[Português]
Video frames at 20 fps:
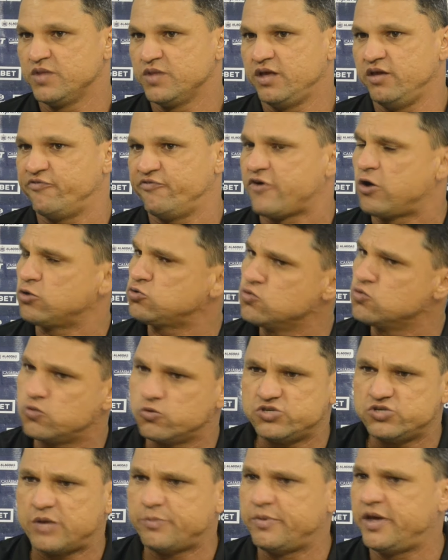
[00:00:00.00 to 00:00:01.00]
E falta um
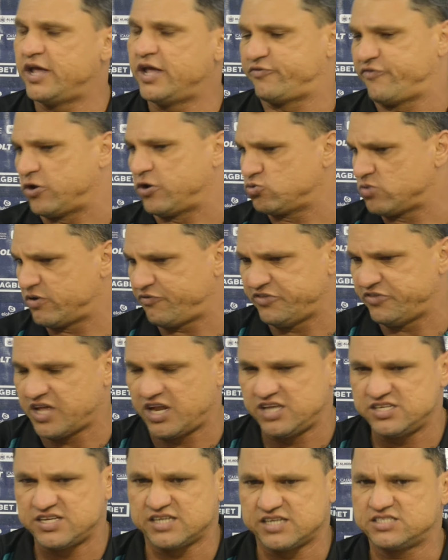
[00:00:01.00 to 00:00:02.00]
cruzamento, falta uma
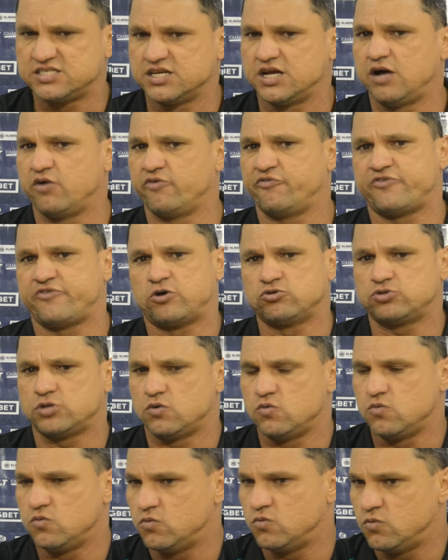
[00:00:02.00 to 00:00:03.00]
finalização, falta
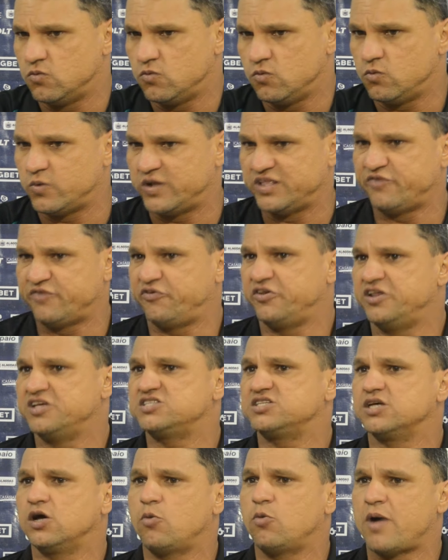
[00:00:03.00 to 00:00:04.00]
um, uma
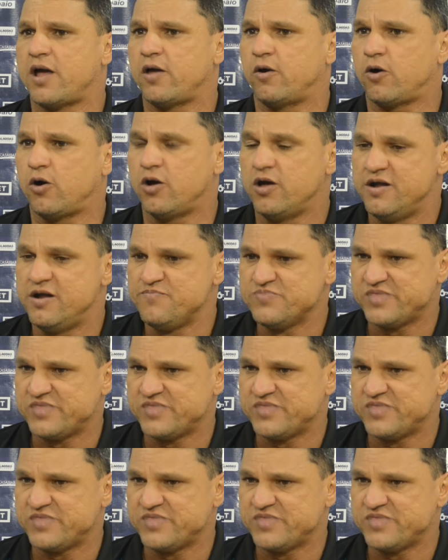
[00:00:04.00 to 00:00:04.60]
definição maior.